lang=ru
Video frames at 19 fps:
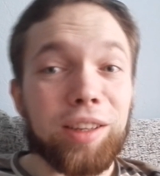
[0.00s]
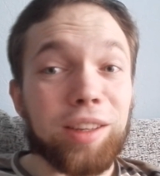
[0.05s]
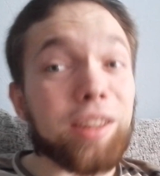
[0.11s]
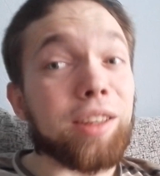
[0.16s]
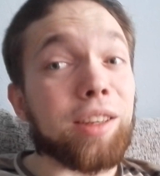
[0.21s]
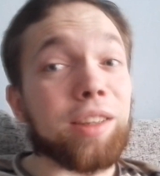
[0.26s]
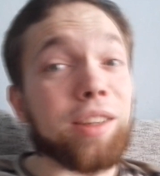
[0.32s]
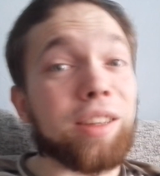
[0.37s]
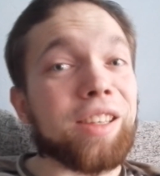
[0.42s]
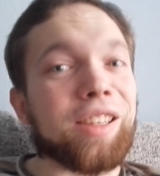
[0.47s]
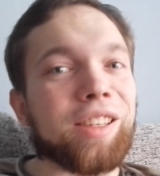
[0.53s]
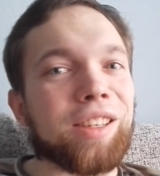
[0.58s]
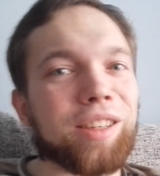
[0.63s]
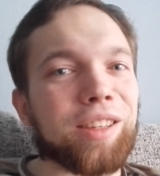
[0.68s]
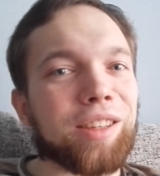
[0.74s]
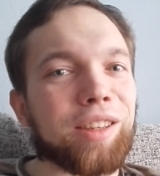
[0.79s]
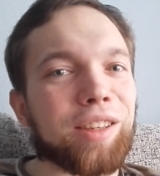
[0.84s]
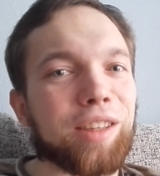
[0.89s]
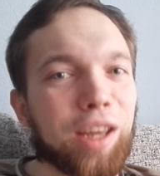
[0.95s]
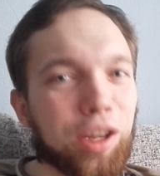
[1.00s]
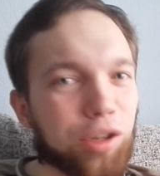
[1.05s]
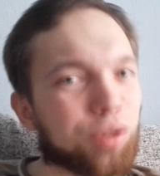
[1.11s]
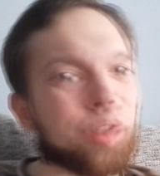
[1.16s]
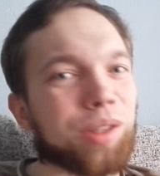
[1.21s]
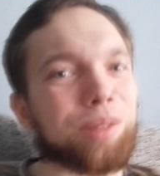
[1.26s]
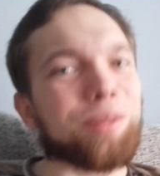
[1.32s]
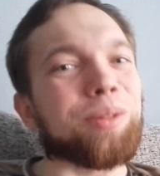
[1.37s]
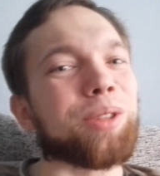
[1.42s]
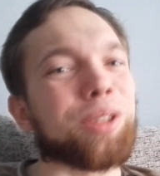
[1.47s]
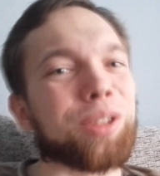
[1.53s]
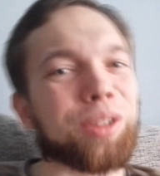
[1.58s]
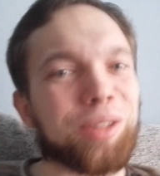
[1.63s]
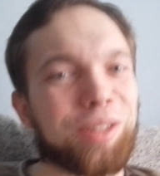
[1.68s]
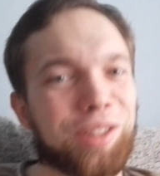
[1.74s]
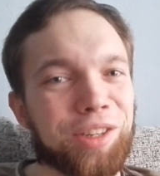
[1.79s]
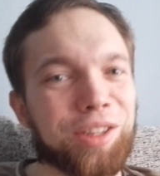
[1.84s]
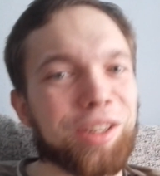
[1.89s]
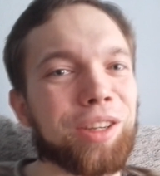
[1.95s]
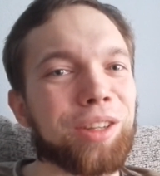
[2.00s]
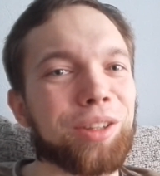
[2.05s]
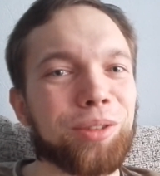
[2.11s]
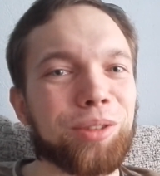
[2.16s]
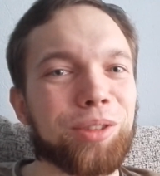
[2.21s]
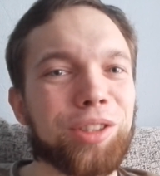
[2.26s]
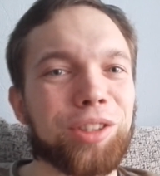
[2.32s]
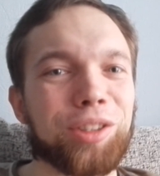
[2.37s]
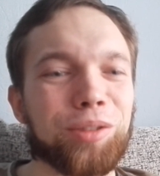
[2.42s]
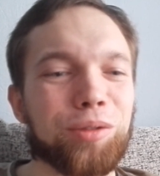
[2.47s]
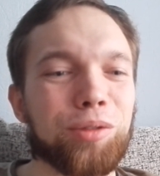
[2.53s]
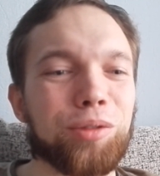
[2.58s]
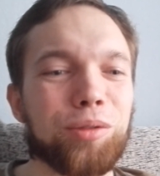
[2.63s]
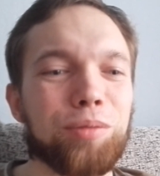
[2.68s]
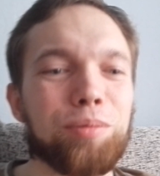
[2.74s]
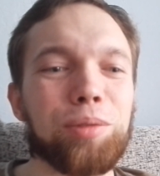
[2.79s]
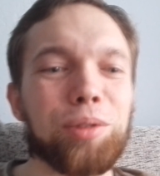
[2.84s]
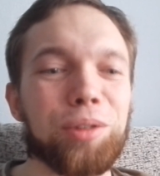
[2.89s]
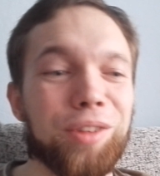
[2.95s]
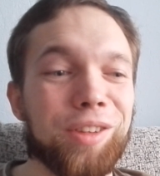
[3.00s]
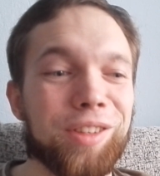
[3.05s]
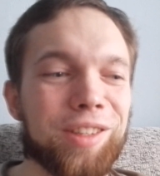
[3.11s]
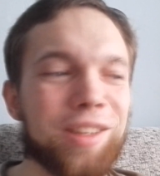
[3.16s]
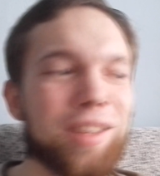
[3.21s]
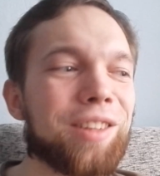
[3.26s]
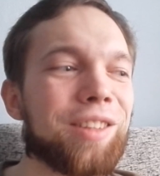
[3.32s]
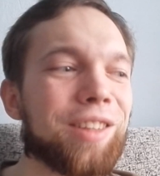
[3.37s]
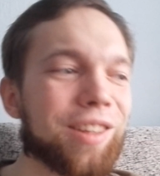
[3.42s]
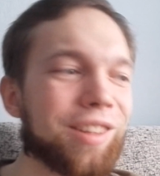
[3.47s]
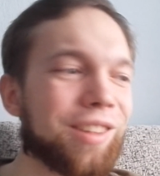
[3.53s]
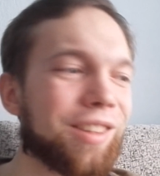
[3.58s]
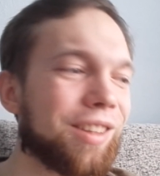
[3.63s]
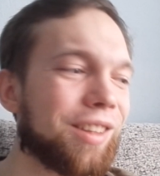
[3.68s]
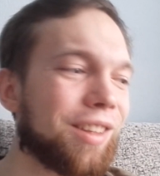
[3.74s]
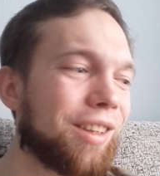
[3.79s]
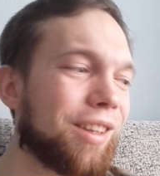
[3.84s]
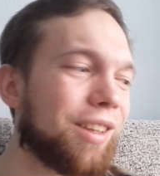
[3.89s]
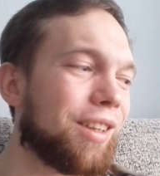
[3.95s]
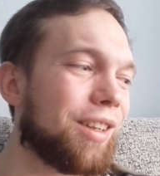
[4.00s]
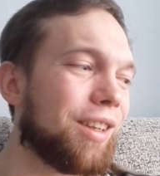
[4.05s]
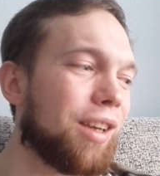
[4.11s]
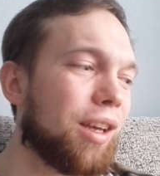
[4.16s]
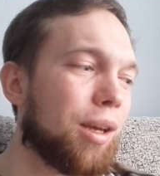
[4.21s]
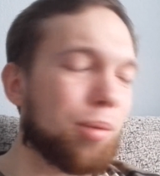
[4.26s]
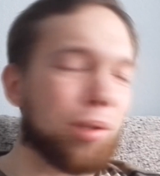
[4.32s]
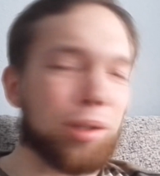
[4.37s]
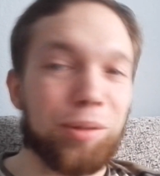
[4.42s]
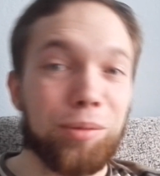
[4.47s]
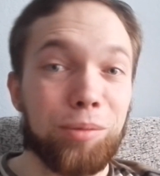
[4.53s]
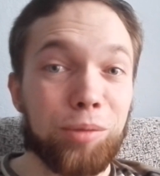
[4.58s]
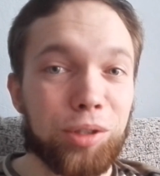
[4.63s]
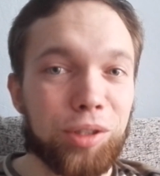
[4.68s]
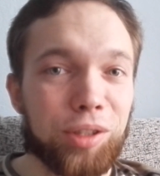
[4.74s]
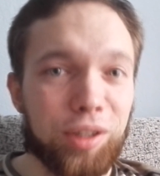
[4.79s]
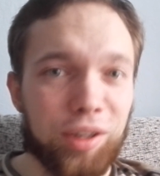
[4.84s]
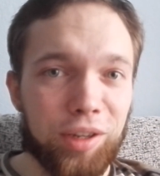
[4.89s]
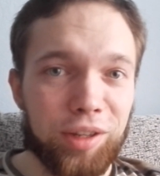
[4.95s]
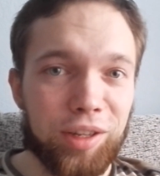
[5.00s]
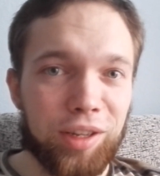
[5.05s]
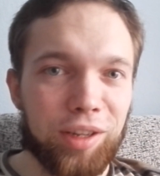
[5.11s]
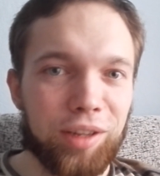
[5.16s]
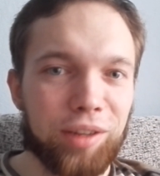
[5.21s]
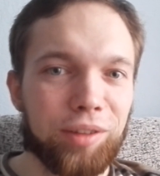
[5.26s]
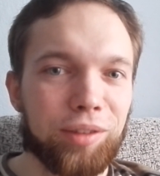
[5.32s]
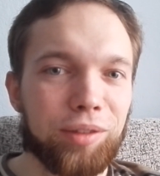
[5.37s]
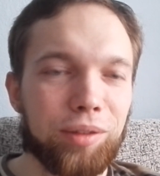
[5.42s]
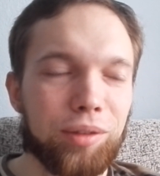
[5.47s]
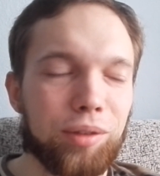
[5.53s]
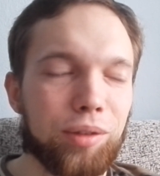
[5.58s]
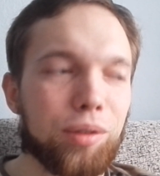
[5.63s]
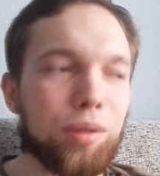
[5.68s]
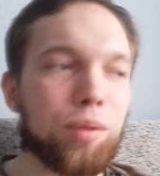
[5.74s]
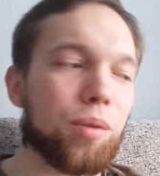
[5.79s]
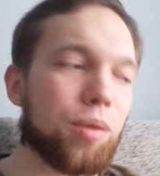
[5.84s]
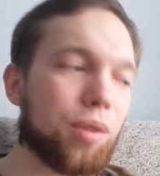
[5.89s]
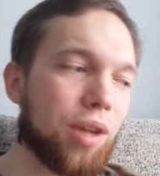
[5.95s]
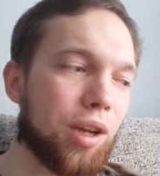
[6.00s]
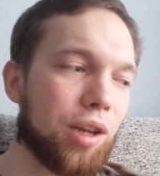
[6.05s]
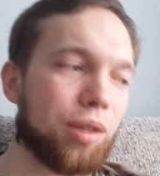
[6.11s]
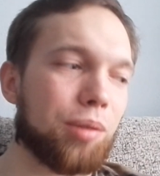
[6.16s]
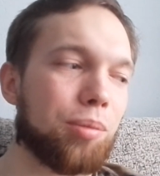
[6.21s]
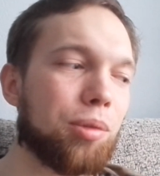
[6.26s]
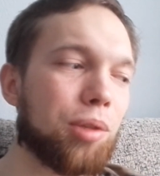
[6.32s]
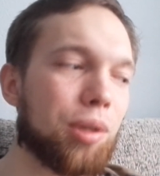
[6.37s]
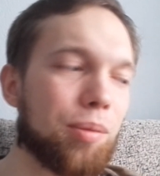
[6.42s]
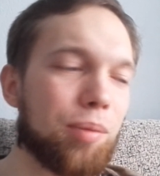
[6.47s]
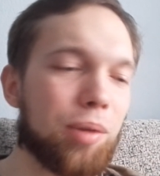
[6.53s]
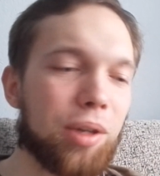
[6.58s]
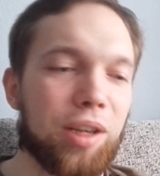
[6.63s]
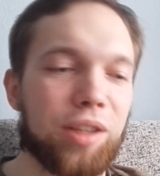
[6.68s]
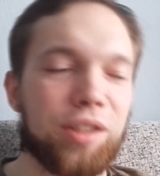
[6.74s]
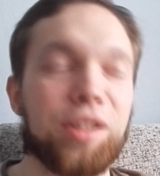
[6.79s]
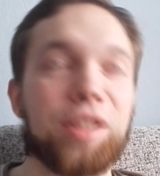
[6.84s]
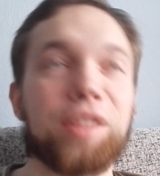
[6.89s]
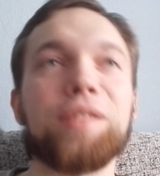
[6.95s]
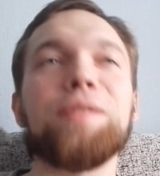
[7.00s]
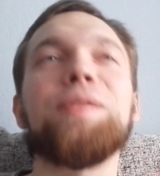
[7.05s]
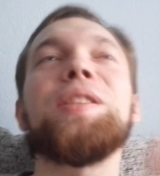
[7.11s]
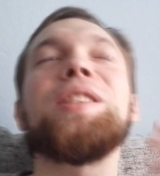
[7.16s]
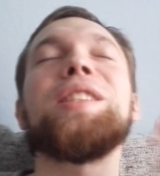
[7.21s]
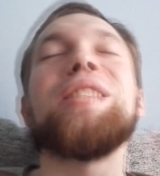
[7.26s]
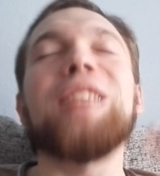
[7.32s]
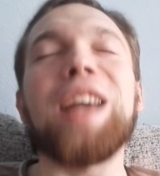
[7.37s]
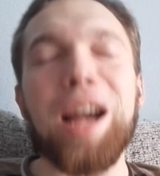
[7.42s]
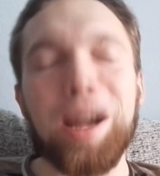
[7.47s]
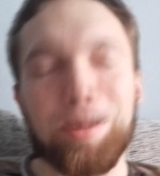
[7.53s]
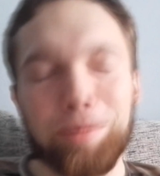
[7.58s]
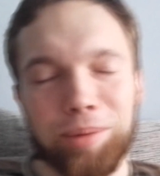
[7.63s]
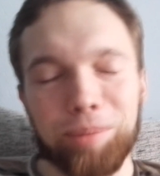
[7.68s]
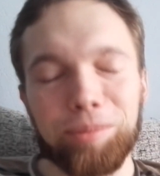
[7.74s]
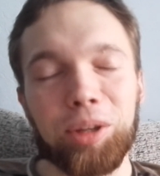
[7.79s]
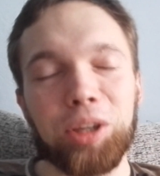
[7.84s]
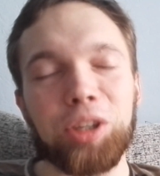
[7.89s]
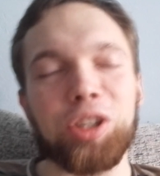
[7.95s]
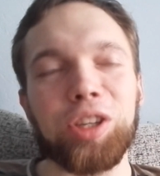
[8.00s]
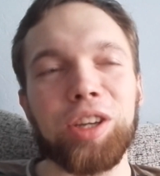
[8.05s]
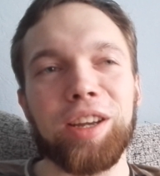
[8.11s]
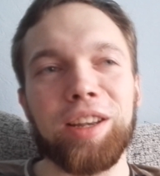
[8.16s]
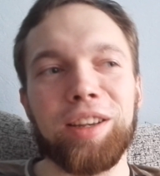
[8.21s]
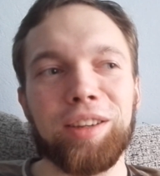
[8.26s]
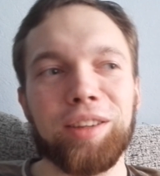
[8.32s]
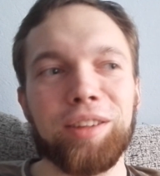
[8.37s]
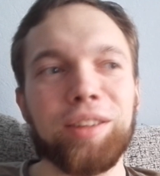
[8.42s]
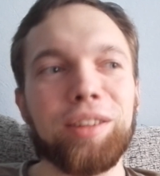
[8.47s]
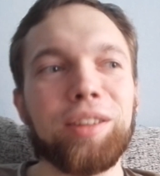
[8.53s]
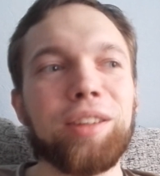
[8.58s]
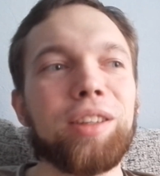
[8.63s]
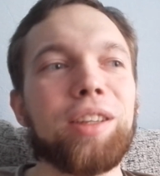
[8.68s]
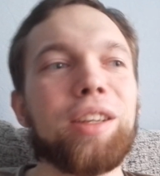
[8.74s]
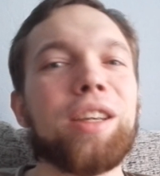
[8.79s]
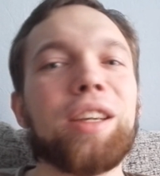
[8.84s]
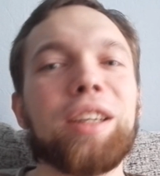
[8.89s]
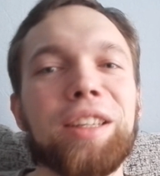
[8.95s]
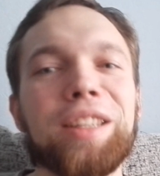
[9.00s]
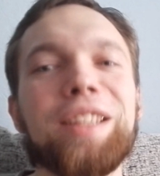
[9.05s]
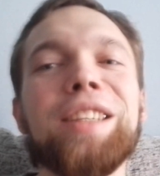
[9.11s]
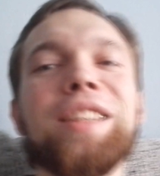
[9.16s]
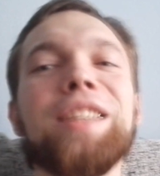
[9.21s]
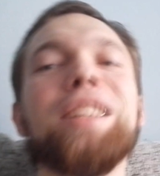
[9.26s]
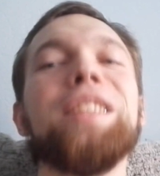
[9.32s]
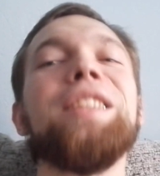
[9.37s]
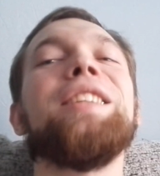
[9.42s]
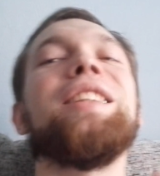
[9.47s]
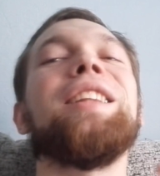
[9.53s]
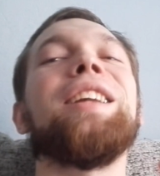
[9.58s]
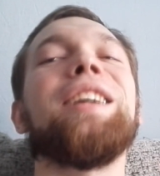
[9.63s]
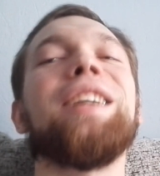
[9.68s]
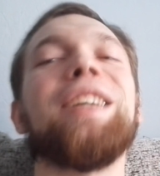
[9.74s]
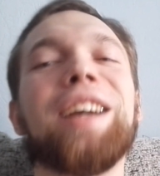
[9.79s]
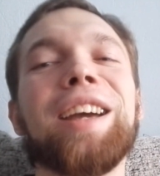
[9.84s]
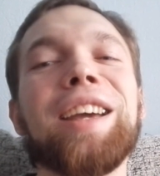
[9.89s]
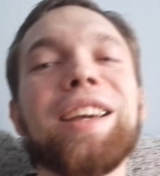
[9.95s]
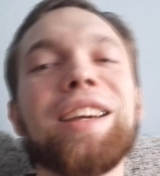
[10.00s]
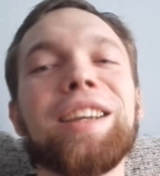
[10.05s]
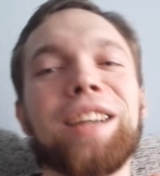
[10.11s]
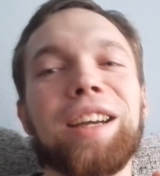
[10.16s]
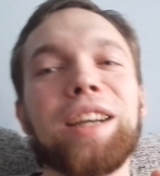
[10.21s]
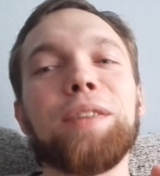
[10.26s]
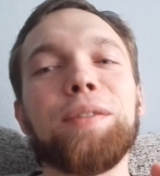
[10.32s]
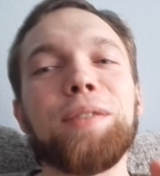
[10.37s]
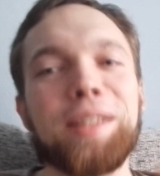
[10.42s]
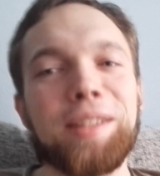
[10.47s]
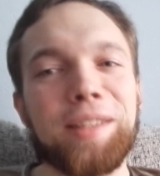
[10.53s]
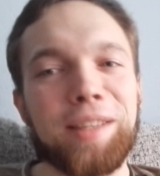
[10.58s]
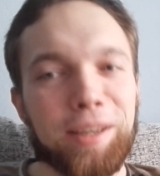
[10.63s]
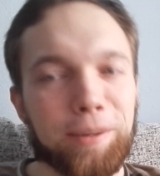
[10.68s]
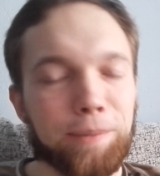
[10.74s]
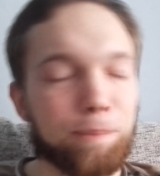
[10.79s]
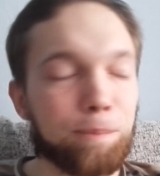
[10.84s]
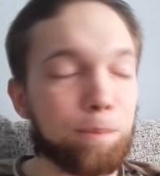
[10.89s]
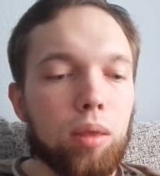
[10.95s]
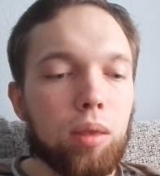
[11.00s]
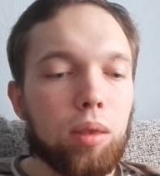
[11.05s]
И я чувствую, что за ней тоже упорно следят потому что она, ну, как было показано в самом начале книги, не такая, как все.